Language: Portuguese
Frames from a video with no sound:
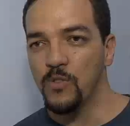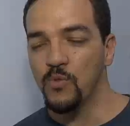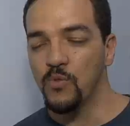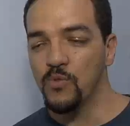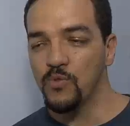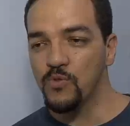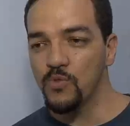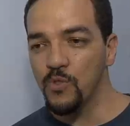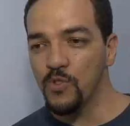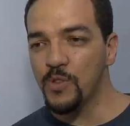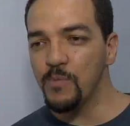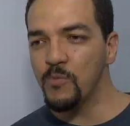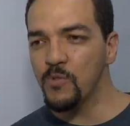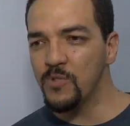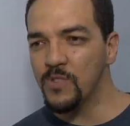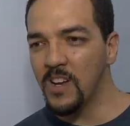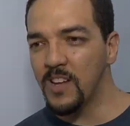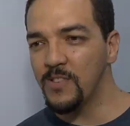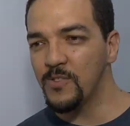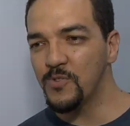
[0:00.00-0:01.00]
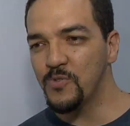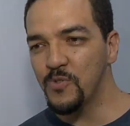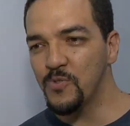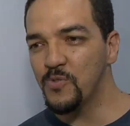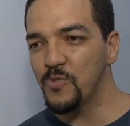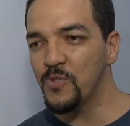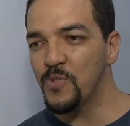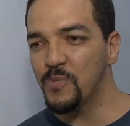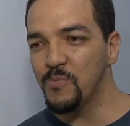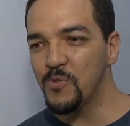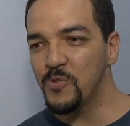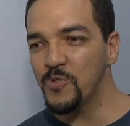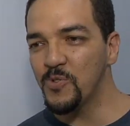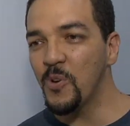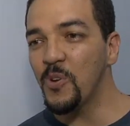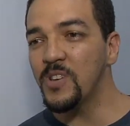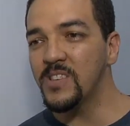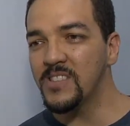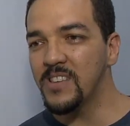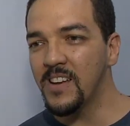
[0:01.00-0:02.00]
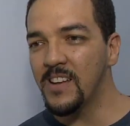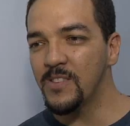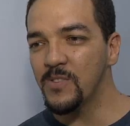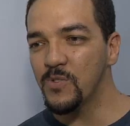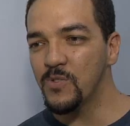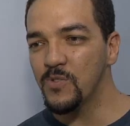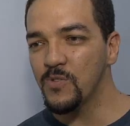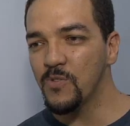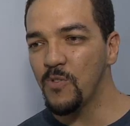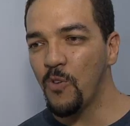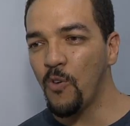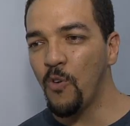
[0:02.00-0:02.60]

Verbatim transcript: Nos últimos anos, nos últimos dois anos,